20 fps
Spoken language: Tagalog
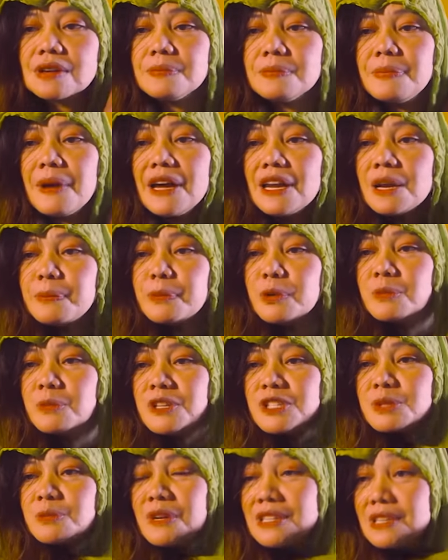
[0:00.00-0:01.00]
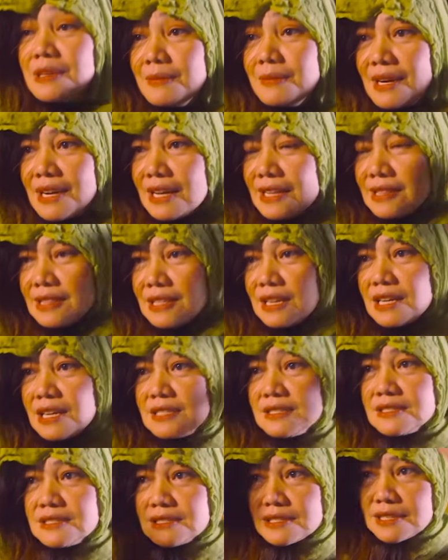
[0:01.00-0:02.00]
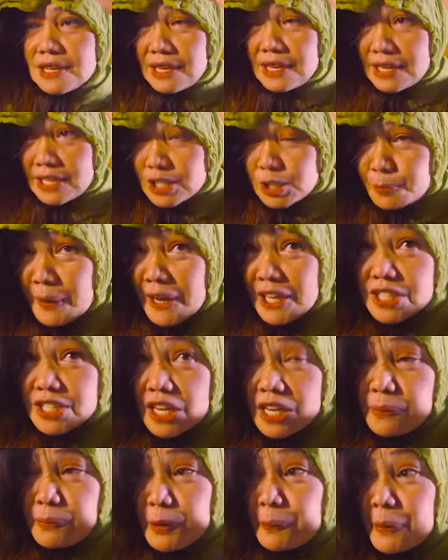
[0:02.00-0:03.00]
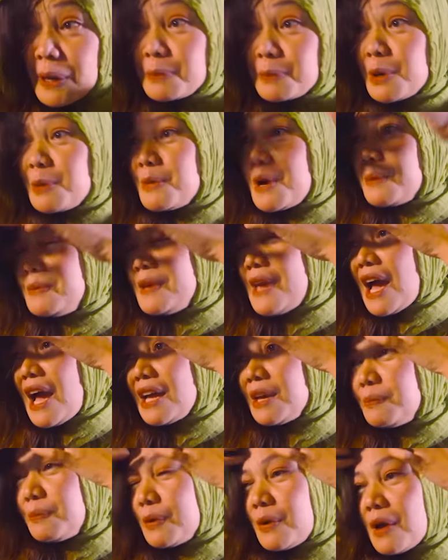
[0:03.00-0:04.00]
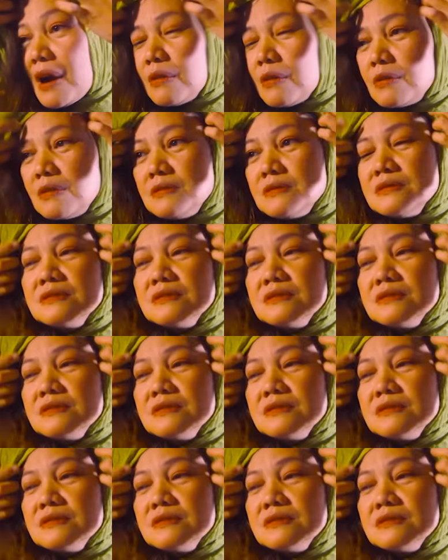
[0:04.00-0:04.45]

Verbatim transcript: para po mas maging maganda. Especially po pag bumabiyahe po ako.